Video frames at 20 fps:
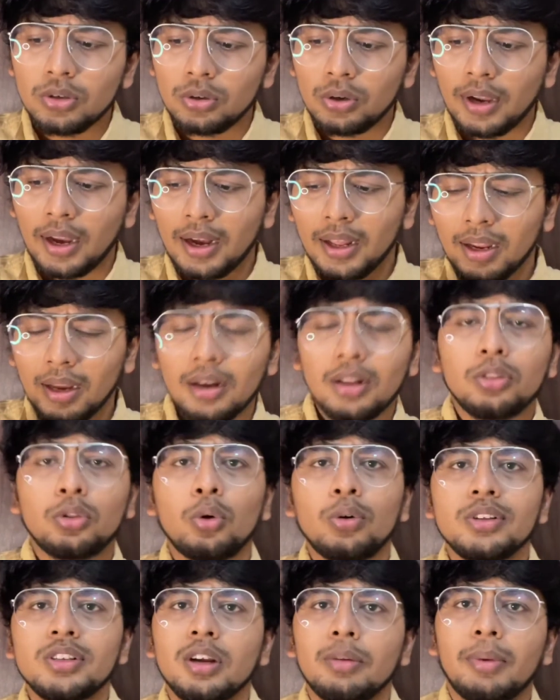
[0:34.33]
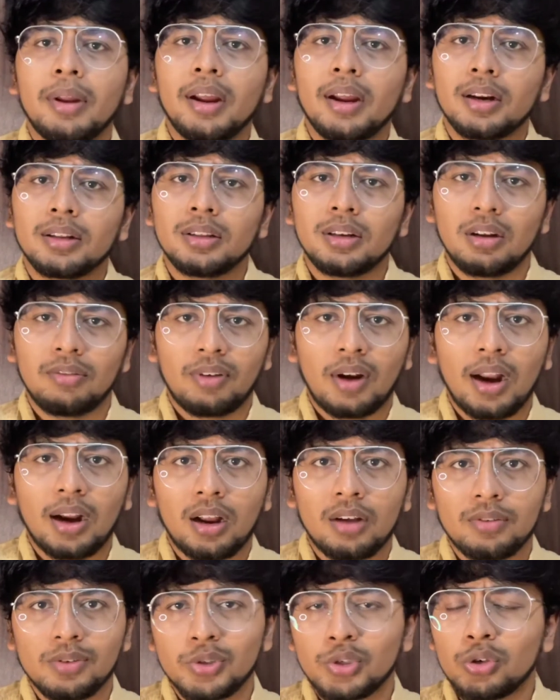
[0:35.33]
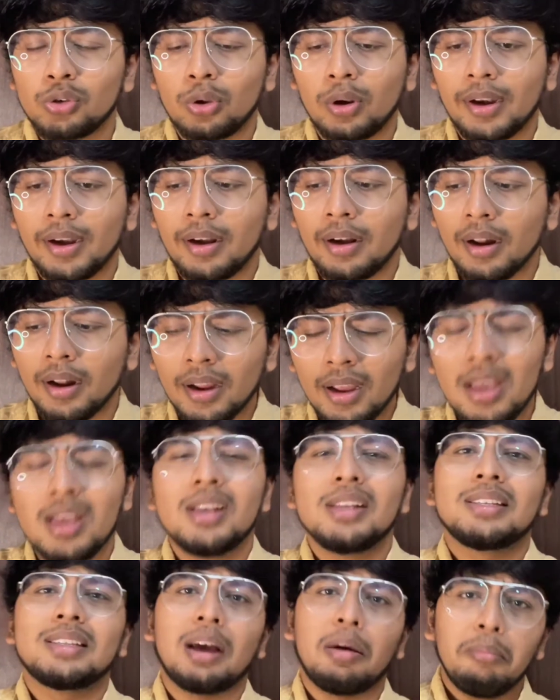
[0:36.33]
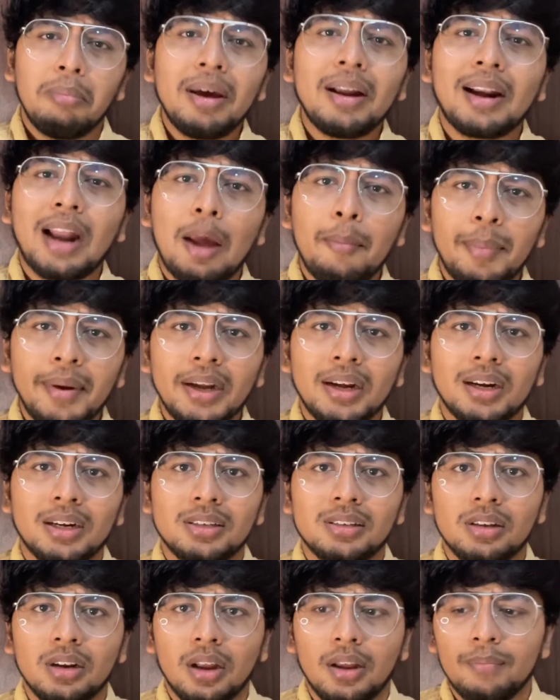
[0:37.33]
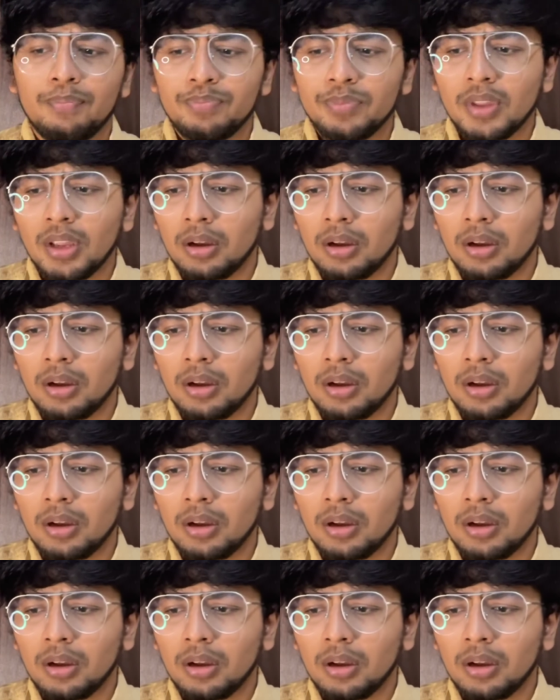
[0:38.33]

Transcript: ஸோ எனக்கு என்ன தோணுச்சு அப்படிங்கிறத நான் ஃப்ராங்காக ஃபஸ்ட்டு சொல்லிடுறேன் சம்மர் ரேப்பிட் கட்ஸுங்க